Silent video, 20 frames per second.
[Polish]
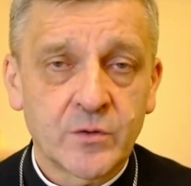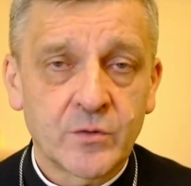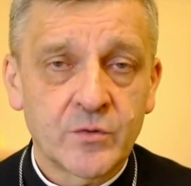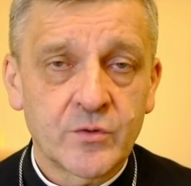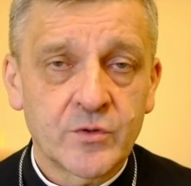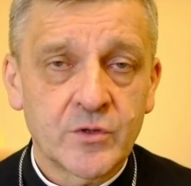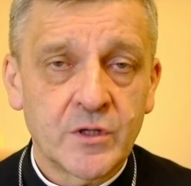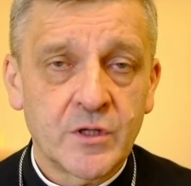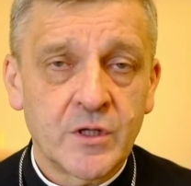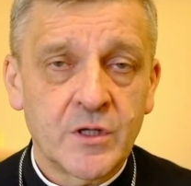
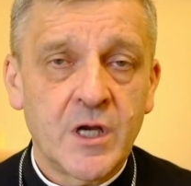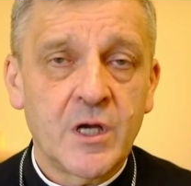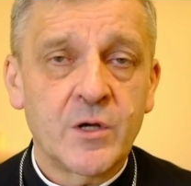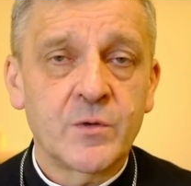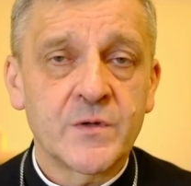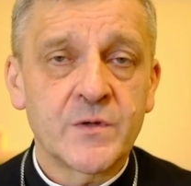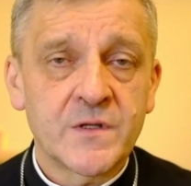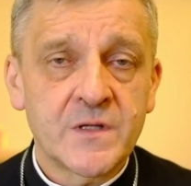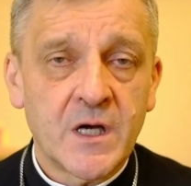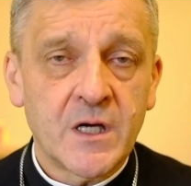którzy nie
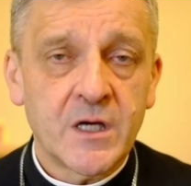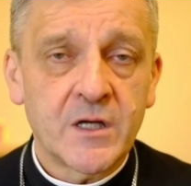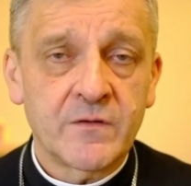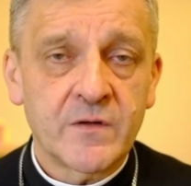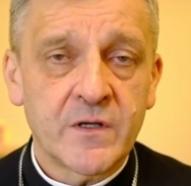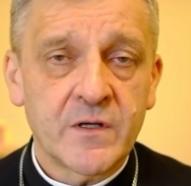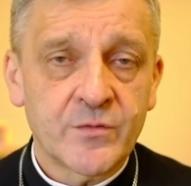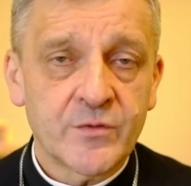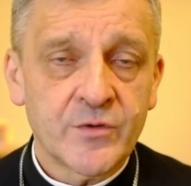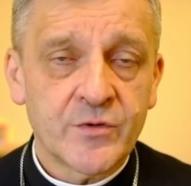uznali w
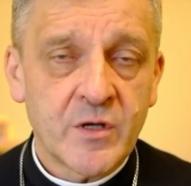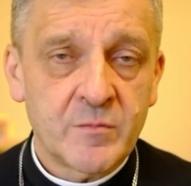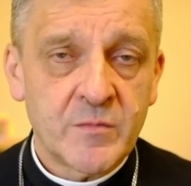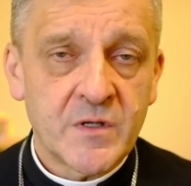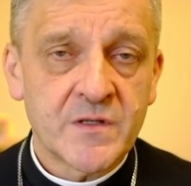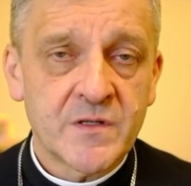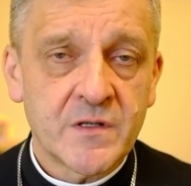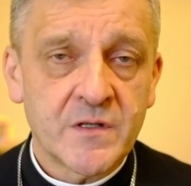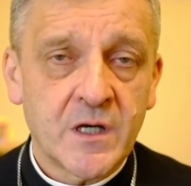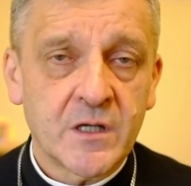Jezusie
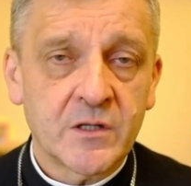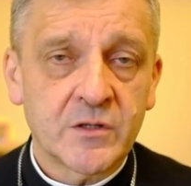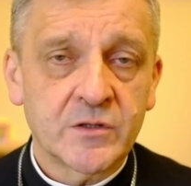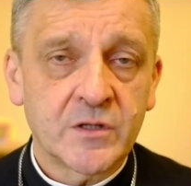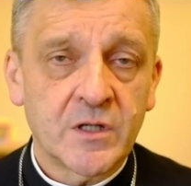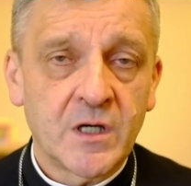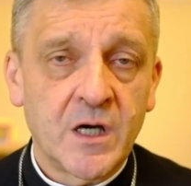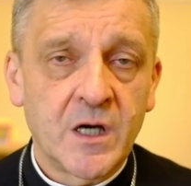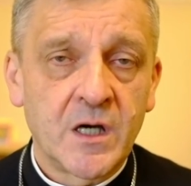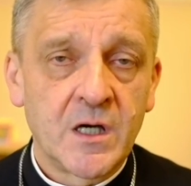
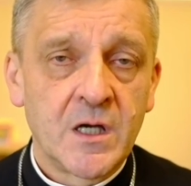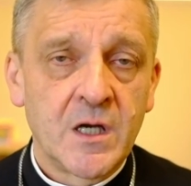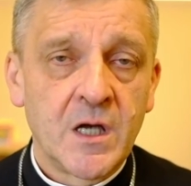Mesjasza,